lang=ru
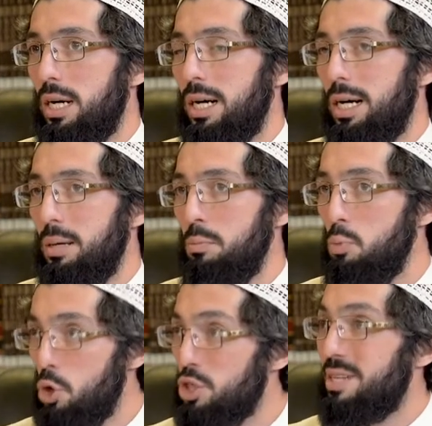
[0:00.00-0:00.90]
А,
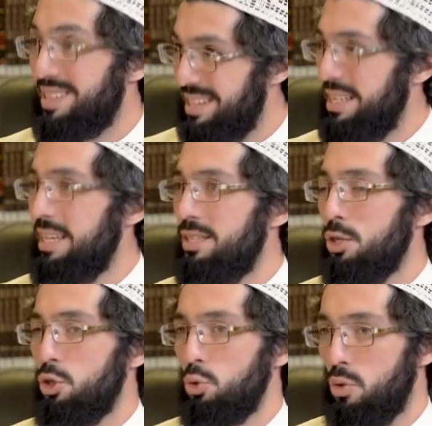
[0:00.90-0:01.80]
можно сказать,
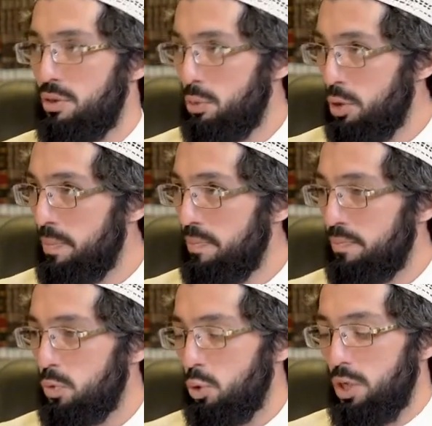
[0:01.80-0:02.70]
что зульм,
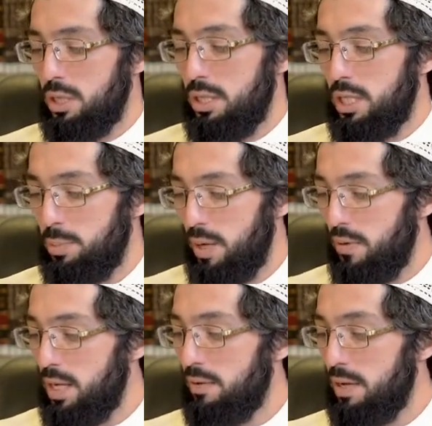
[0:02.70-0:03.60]
то есть
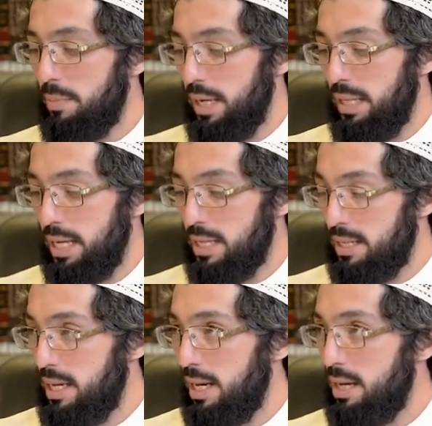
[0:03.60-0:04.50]
несправедливое поедание
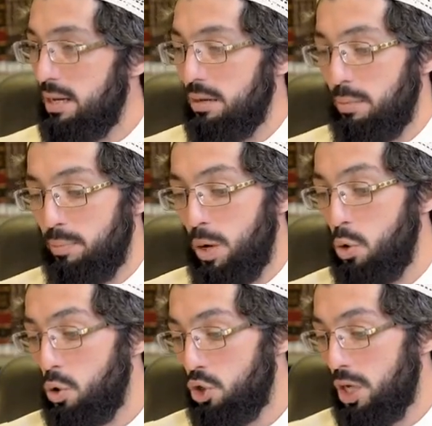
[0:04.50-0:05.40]
денег,
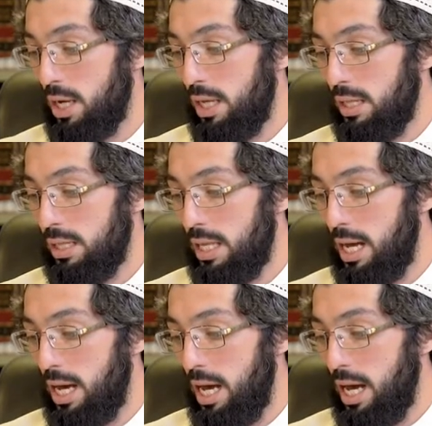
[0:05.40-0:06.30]
похоже
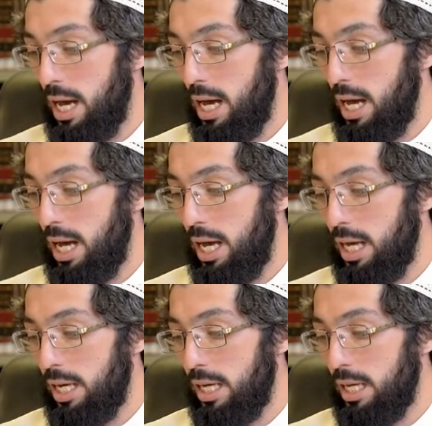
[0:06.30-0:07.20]
на
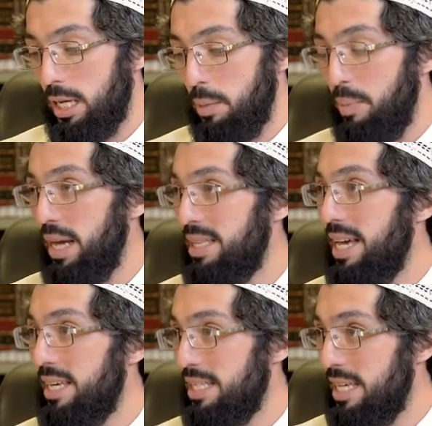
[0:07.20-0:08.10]

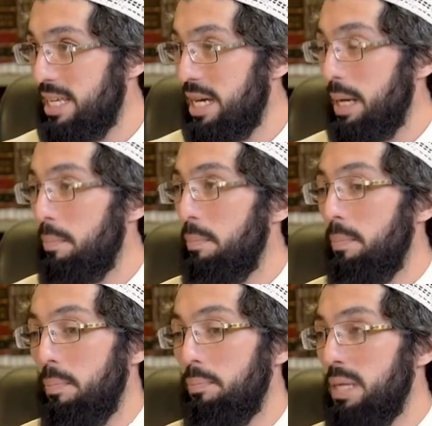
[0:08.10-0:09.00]
поедание денег
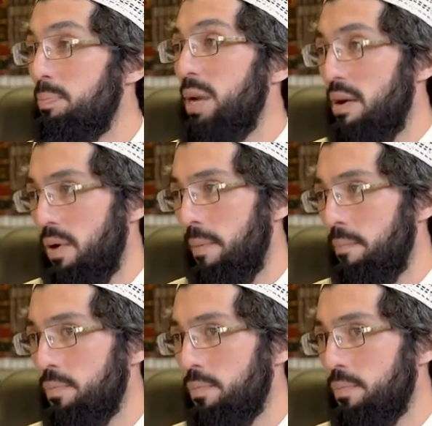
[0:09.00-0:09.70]
без права.